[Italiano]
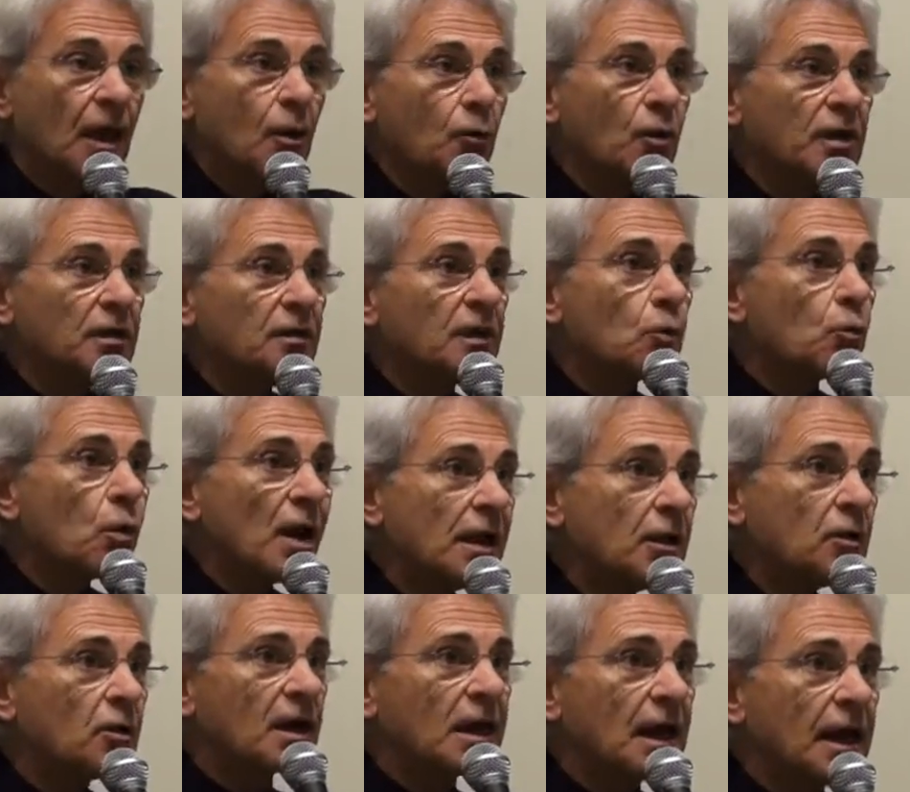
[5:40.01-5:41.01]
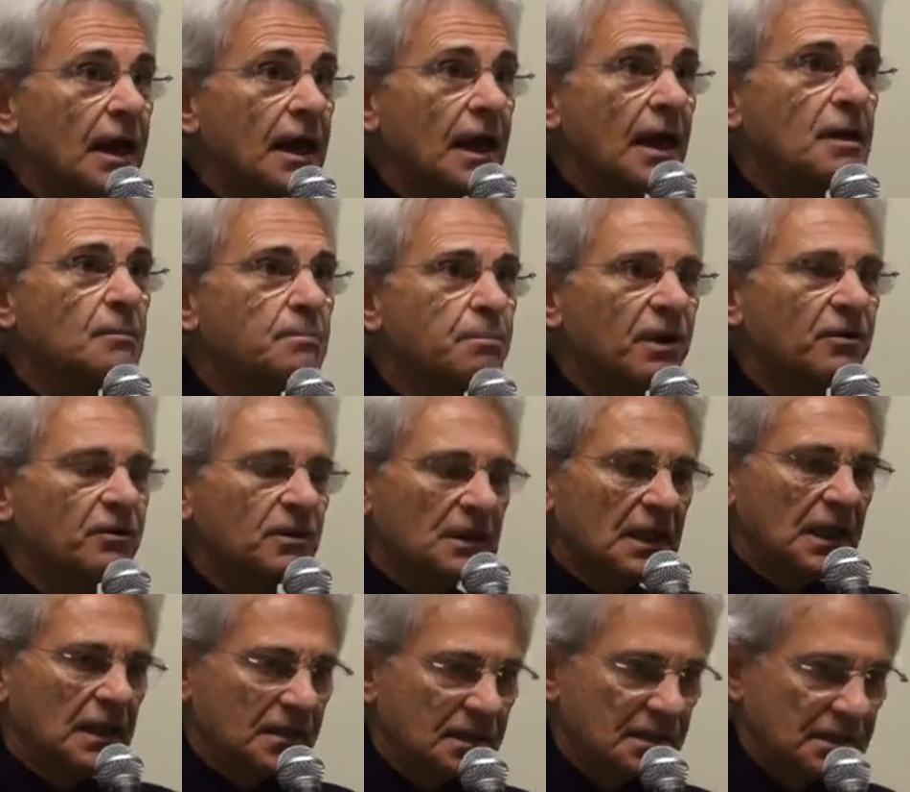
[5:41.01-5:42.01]
Quindi quello che è in
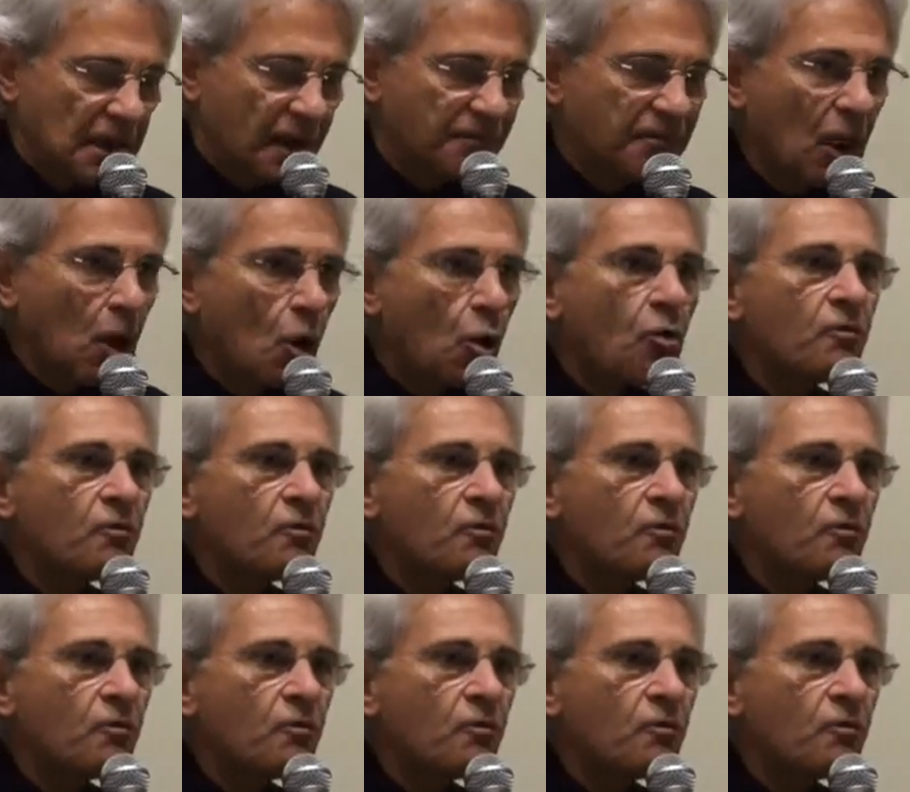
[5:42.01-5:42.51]
partenza,